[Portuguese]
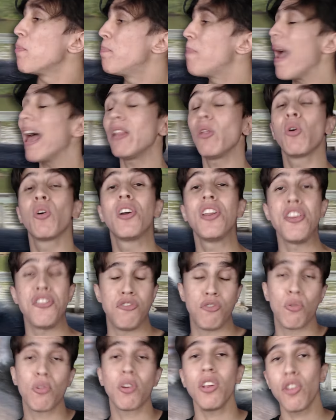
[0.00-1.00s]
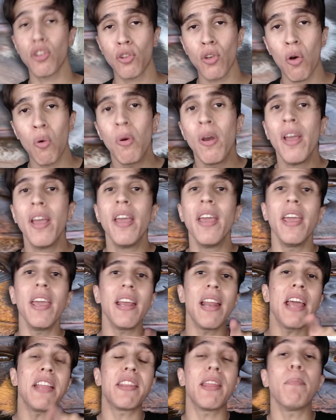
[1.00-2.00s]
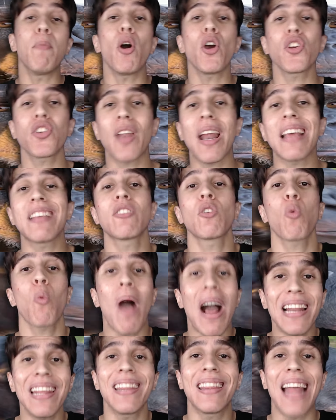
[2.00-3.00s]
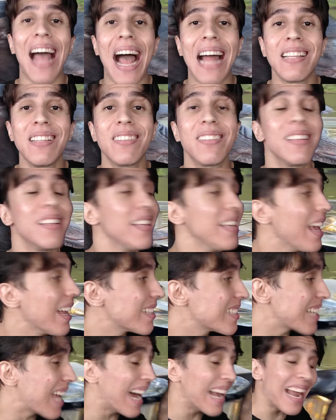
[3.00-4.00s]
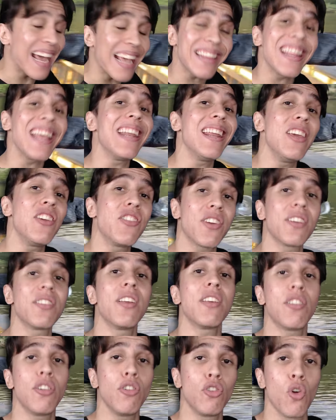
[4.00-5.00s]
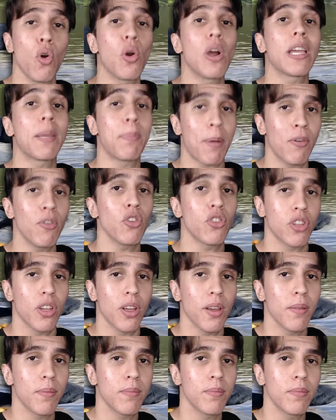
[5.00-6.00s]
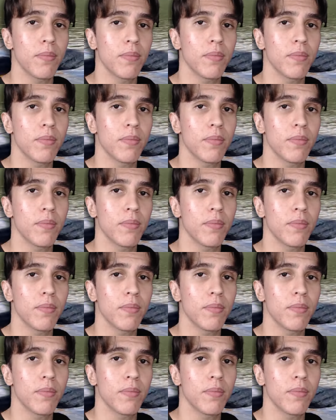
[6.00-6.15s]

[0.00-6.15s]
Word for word: como um belo crítico que sou, irei te mostrar as qualidades e as características desse jogo aqui para você.